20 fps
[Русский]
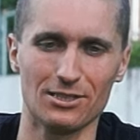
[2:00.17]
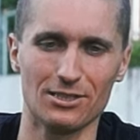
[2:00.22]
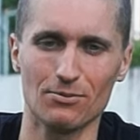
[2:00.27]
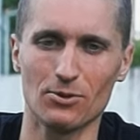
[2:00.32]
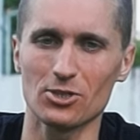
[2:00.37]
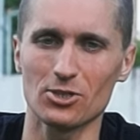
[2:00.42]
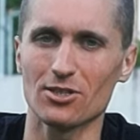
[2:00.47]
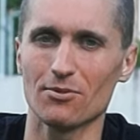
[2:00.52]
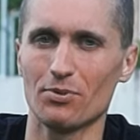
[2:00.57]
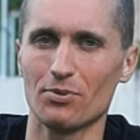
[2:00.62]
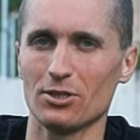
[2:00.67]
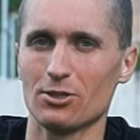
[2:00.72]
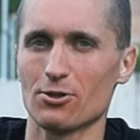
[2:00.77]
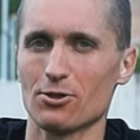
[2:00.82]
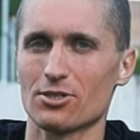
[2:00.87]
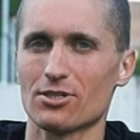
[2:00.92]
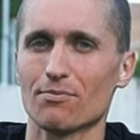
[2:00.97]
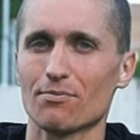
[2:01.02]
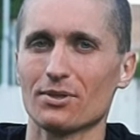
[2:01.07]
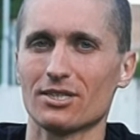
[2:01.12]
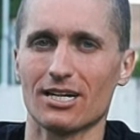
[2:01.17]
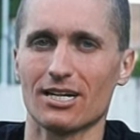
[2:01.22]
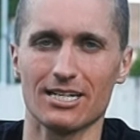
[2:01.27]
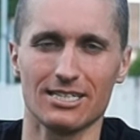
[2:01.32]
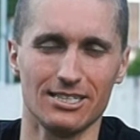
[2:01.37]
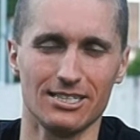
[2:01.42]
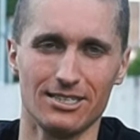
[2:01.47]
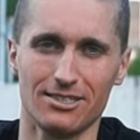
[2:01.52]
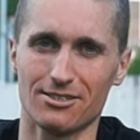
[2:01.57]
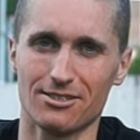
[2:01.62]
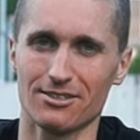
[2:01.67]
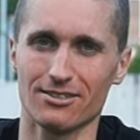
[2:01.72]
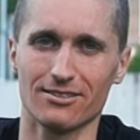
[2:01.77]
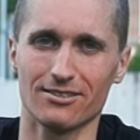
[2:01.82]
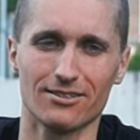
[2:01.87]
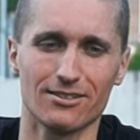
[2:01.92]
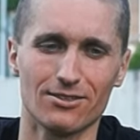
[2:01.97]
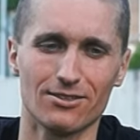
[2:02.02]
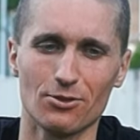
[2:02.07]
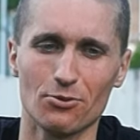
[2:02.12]
возможно, придется потратить
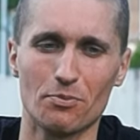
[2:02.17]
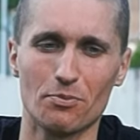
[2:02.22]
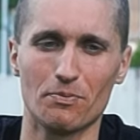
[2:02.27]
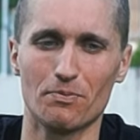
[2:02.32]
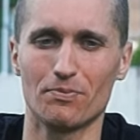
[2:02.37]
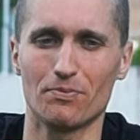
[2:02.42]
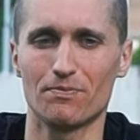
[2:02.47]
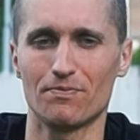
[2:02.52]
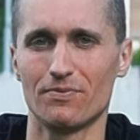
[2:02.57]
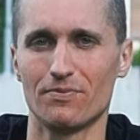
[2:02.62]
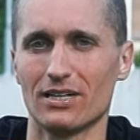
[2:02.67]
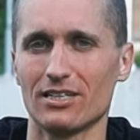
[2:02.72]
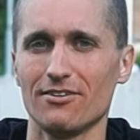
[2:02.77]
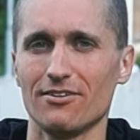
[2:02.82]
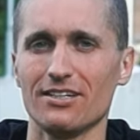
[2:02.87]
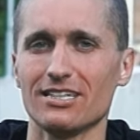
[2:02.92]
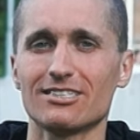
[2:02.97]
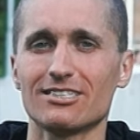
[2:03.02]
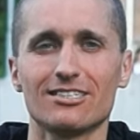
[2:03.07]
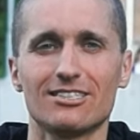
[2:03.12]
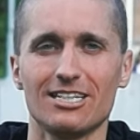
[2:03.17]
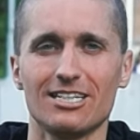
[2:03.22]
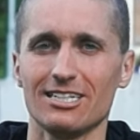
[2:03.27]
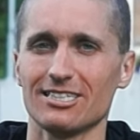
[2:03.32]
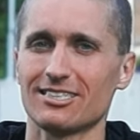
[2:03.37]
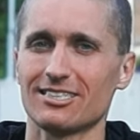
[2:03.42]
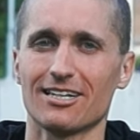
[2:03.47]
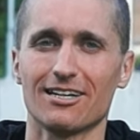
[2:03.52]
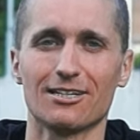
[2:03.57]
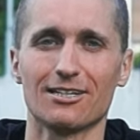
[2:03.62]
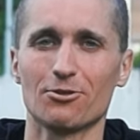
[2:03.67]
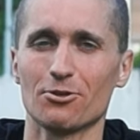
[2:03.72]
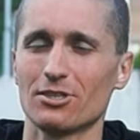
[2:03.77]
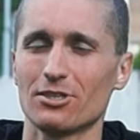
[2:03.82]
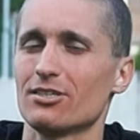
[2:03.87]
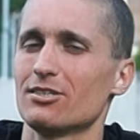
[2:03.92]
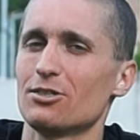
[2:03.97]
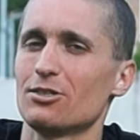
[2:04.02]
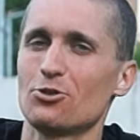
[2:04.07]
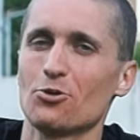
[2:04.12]
э, ну, по 200-300, а то и
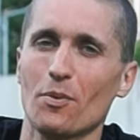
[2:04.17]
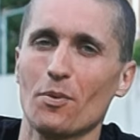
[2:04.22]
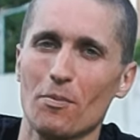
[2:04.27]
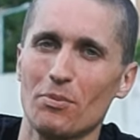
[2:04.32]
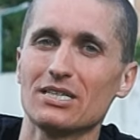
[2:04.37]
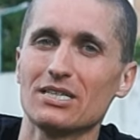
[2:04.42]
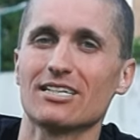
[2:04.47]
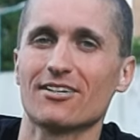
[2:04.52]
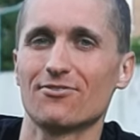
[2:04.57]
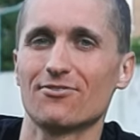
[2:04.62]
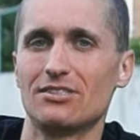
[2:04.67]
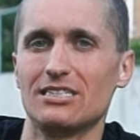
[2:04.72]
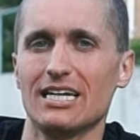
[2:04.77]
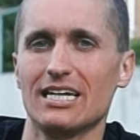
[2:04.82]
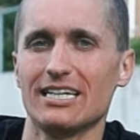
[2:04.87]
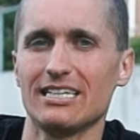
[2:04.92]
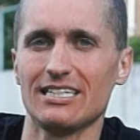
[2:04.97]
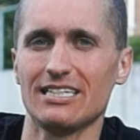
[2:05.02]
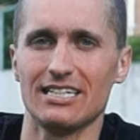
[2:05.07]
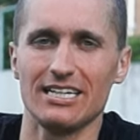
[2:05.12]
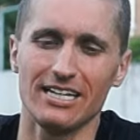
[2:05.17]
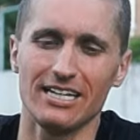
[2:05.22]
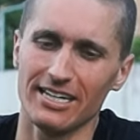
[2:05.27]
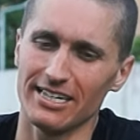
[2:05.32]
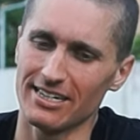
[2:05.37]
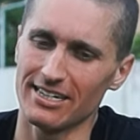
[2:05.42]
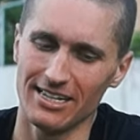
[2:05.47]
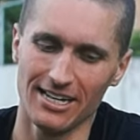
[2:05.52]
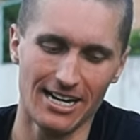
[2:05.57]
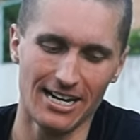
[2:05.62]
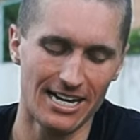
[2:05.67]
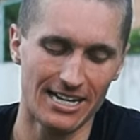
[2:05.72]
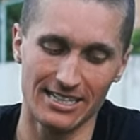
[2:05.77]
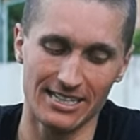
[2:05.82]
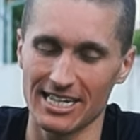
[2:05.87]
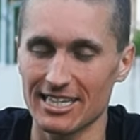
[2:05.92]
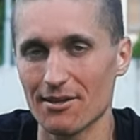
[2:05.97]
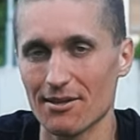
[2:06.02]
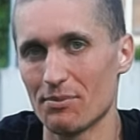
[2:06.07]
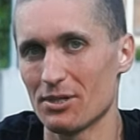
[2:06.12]
1000 попыток в день и
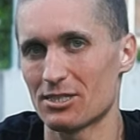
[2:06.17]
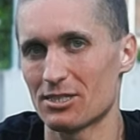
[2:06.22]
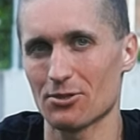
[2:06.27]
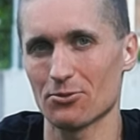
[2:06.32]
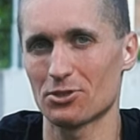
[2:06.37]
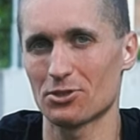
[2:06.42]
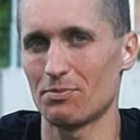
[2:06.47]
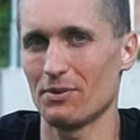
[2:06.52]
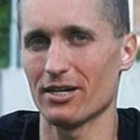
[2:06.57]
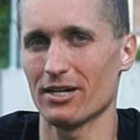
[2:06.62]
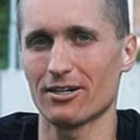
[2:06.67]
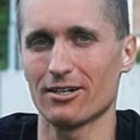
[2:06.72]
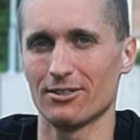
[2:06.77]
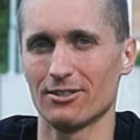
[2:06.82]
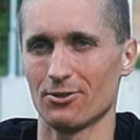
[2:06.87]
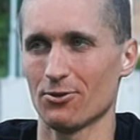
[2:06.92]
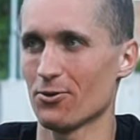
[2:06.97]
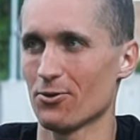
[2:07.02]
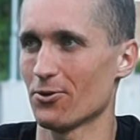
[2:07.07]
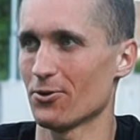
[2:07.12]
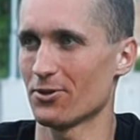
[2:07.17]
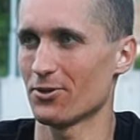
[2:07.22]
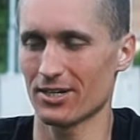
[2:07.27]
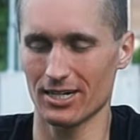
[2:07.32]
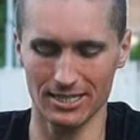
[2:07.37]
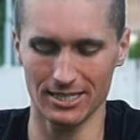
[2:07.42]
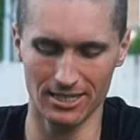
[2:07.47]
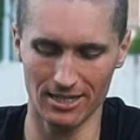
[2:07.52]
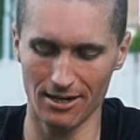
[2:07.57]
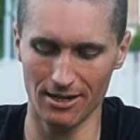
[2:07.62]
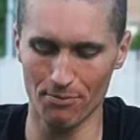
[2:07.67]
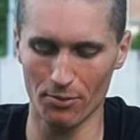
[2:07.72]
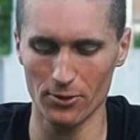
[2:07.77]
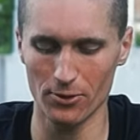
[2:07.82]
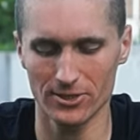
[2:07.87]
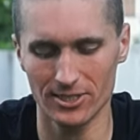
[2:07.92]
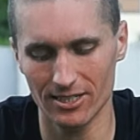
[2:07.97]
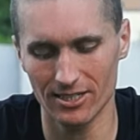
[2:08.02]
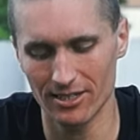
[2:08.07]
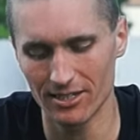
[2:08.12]
не добиться успеха. Но рано или
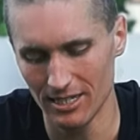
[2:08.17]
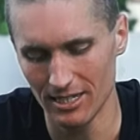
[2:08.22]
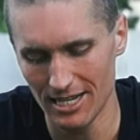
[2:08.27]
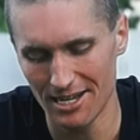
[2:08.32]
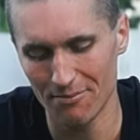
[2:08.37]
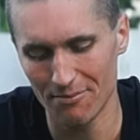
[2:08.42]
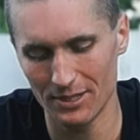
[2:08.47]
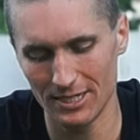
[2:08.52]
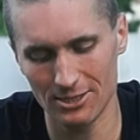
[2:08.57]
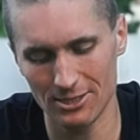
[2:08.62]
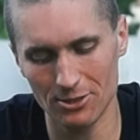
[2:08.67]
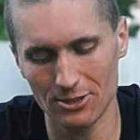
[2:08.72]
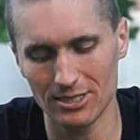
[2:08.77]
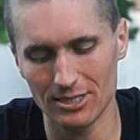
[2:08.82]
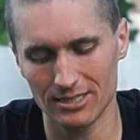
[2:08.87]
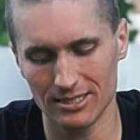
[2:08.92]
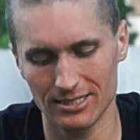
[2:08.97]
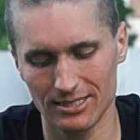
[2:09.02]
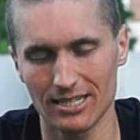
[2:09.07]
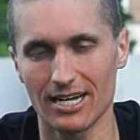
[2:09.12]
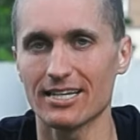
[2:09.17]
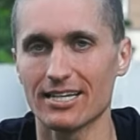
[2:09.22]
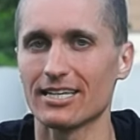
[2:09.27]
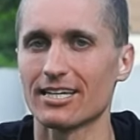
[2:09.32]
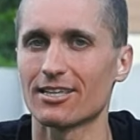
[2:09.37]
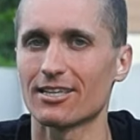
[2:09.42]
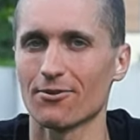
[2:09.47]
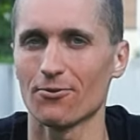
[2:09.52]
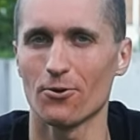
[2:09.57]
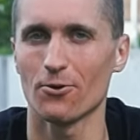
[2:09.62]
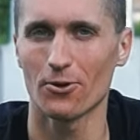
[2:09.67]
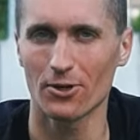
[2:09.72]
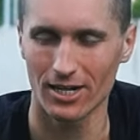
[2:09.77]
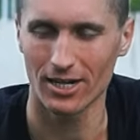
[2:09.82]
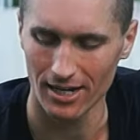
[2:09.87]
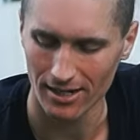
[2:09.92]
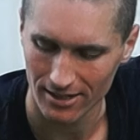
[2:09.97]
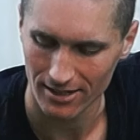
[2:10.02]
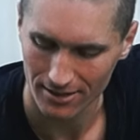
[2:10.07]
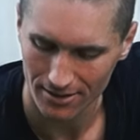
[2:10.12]
поздно придет осознание того,
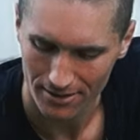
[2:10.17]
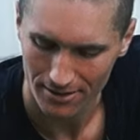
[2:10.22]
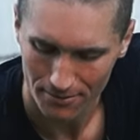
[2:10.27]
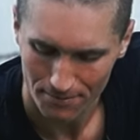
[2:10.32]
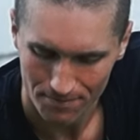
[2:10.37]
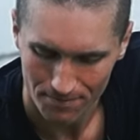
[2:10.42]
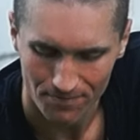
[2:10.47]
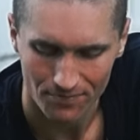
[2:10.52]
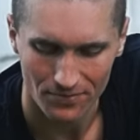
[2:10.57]
как э,